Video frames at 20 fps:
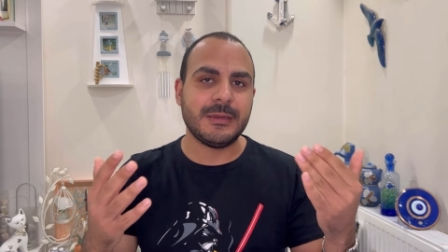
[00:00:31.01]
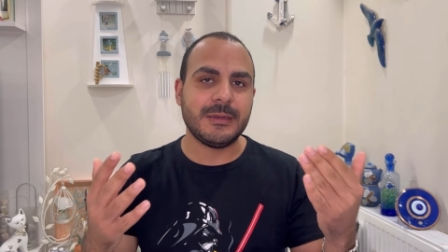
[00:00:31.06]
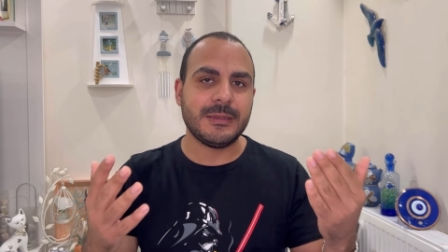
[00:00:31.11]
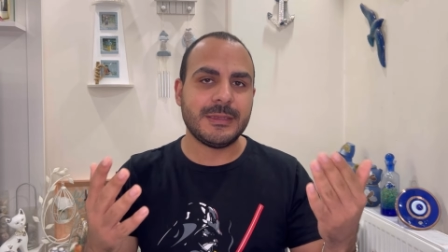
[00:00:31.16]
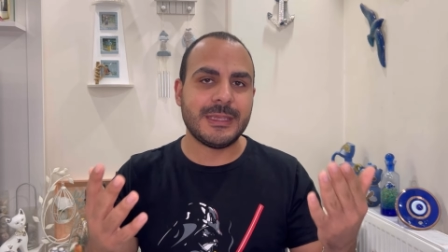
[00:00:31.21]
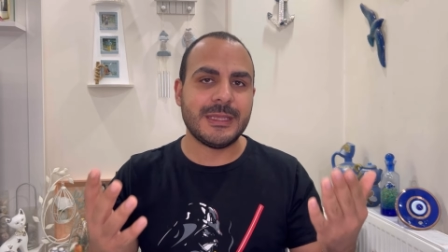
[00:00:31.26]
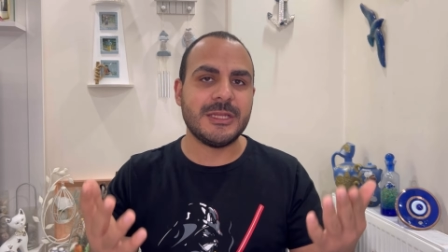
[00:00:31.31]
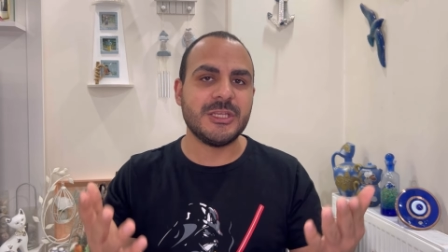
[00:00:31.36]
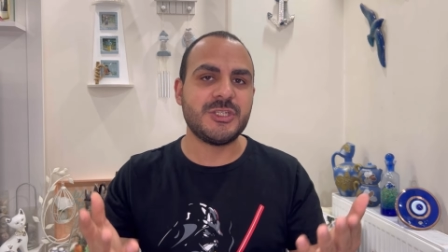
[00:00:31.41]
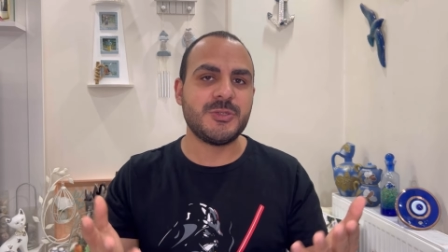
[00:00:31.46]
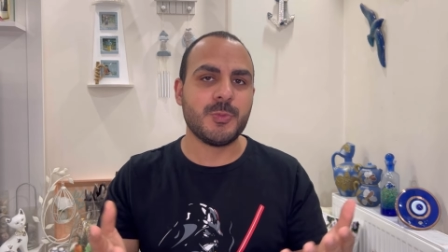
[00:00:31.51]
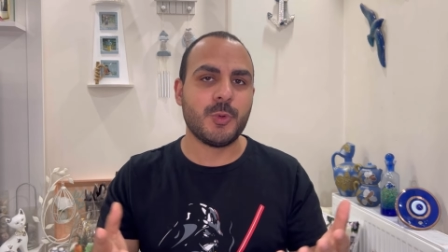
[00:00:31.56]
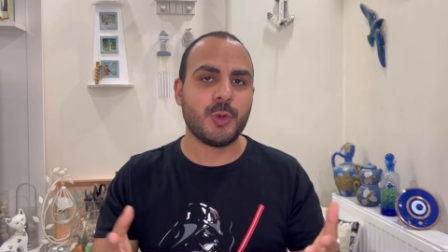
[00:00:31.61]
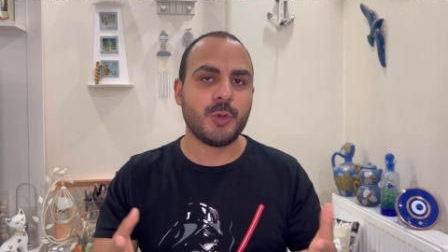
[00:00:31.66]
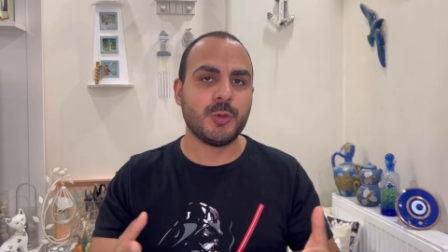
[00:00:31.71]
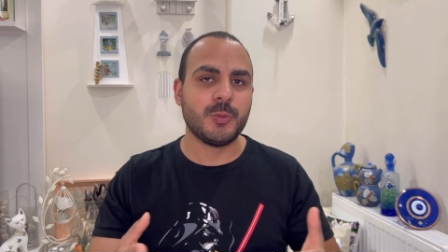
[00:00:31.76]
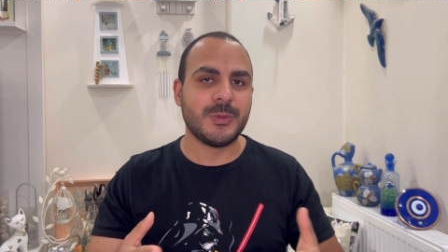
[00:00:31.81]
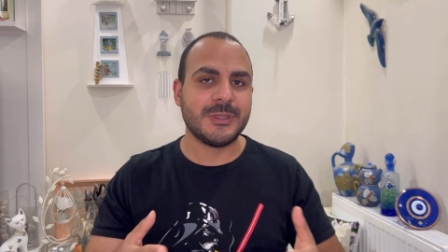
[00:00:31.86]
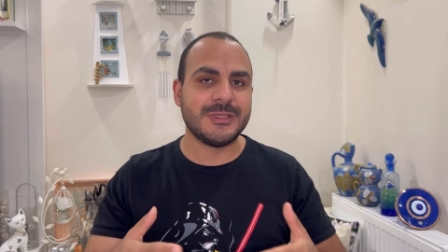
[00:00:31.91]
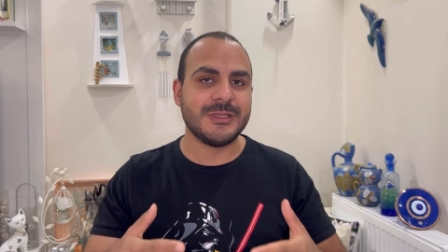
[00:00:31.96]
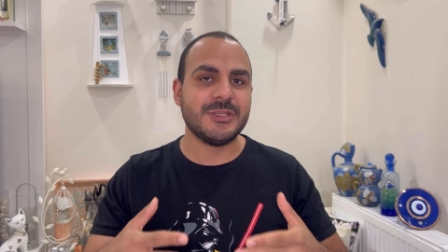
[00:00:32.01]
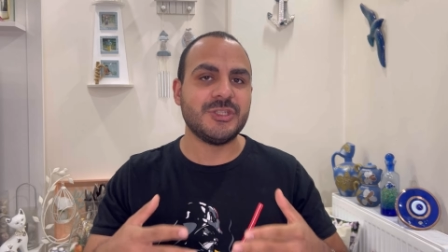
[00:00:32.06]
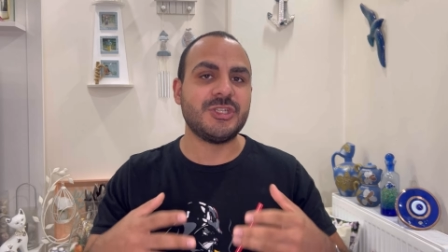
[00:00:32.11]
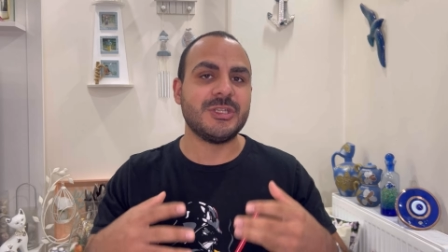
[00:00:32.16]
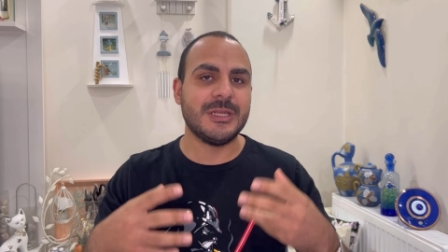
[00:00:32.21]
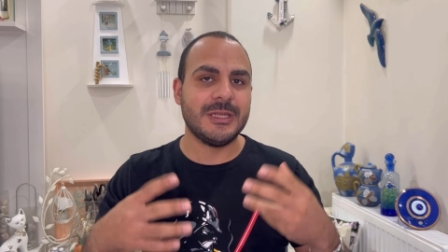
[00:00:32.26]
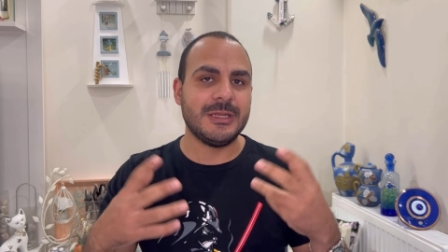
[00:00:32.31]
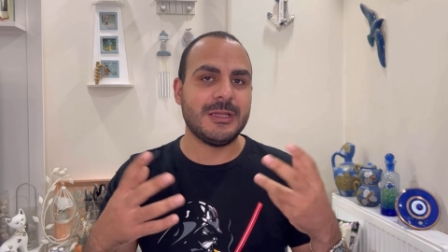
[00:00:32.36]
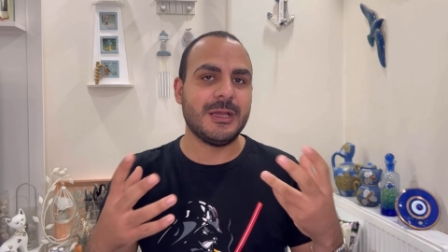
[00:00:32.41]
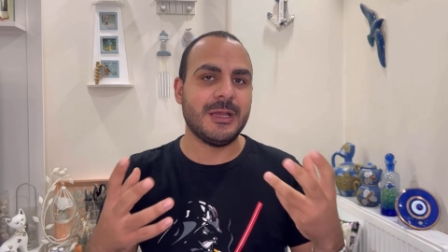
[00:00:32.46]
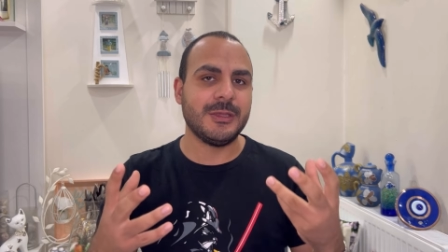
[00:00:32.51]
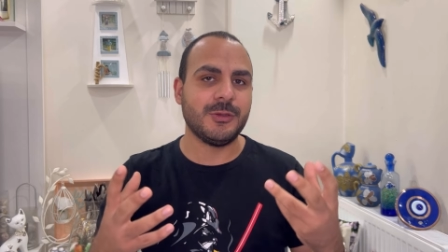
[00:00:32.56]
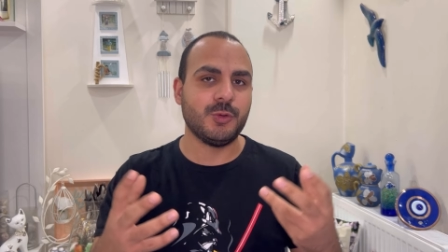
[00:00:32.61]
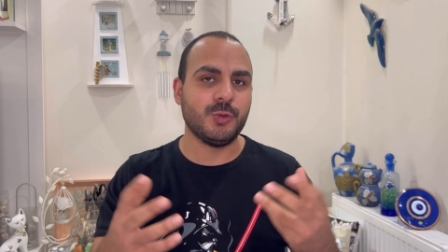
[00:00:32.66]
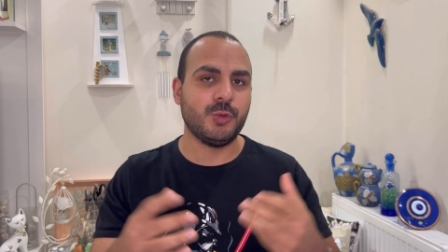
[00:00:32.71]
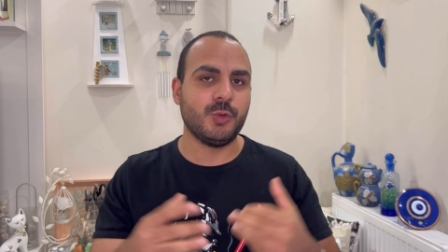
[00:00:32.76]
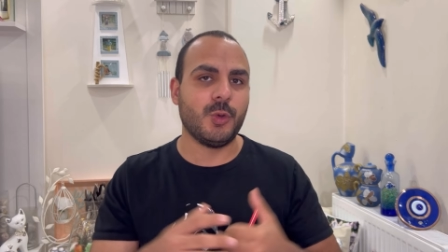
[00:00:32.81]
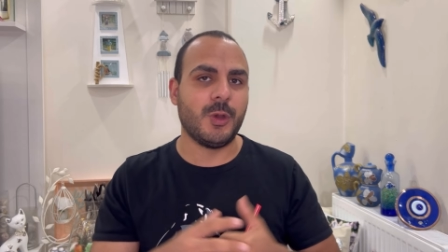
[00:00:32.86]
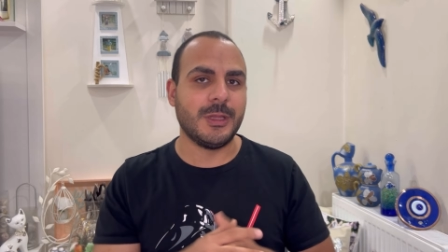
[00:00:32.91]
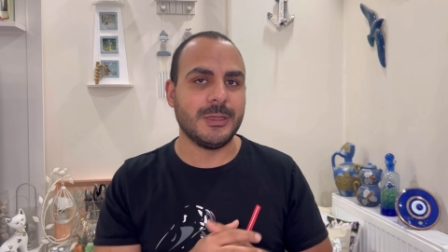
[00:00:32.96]
gelişme olmadığı için İlkay
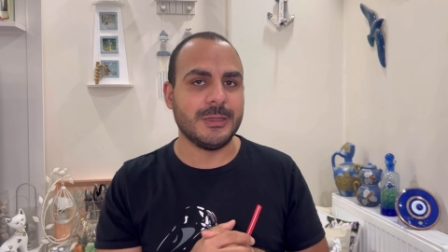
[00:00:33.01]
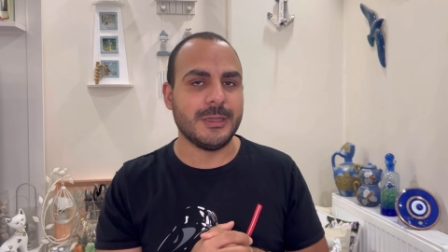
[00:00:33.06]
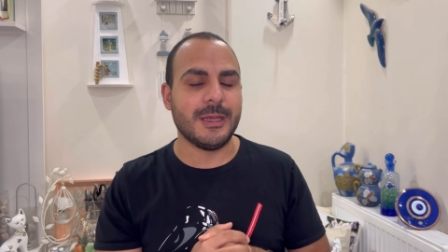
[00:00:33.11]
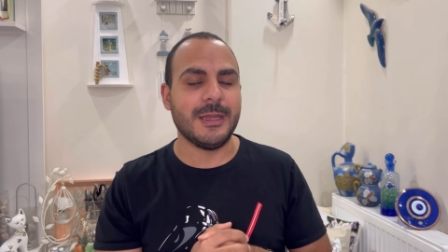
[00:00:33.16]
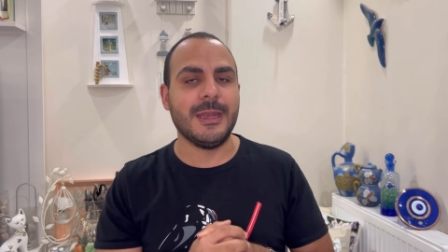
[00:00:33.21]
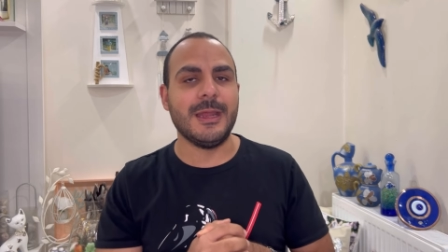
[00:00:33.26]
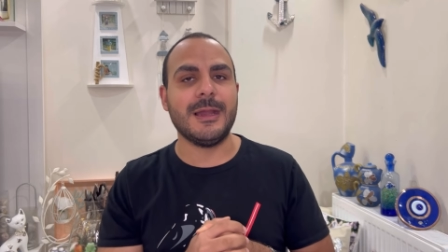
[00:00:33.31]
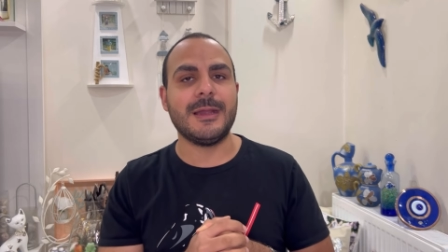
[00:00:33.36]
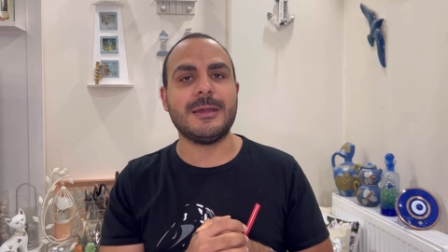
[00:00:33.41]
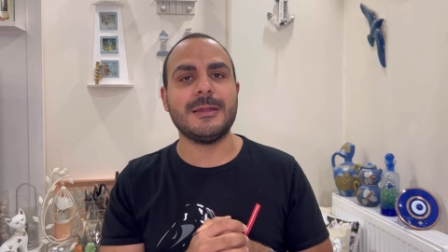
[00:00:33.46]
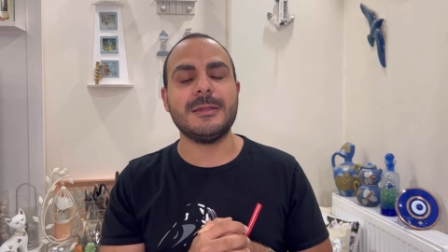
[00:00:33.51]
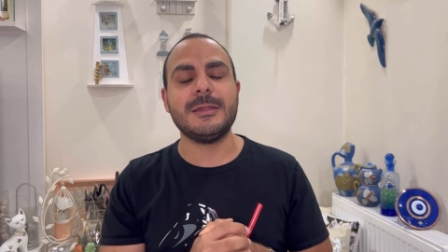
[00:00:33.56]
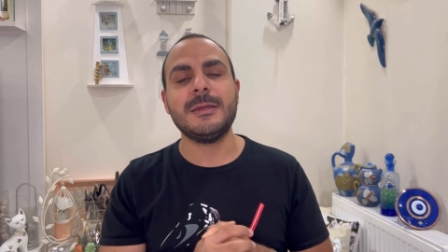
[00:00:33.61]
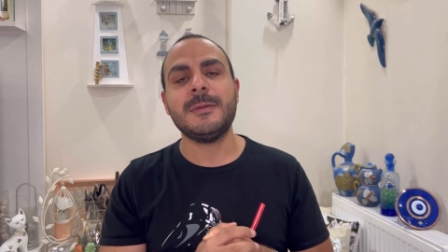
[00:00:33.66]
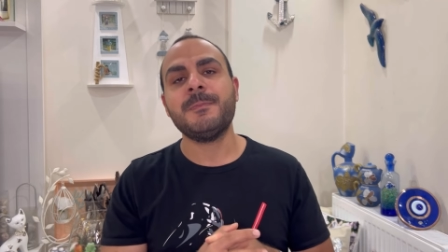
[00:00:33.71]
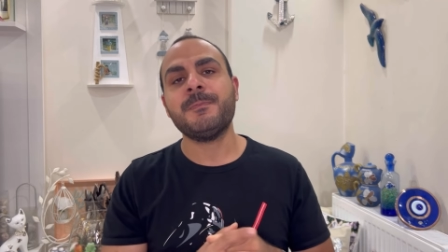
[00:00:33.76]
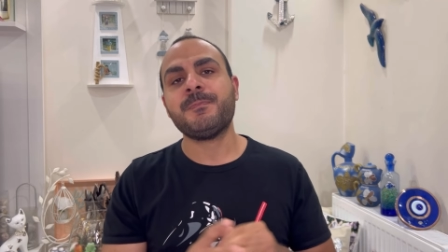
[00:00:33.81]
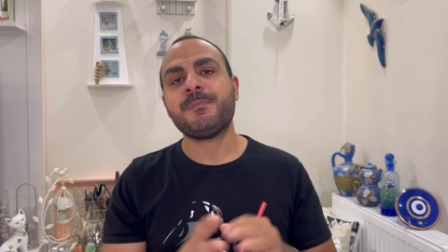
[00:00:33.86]
Gündoğan'la alakalı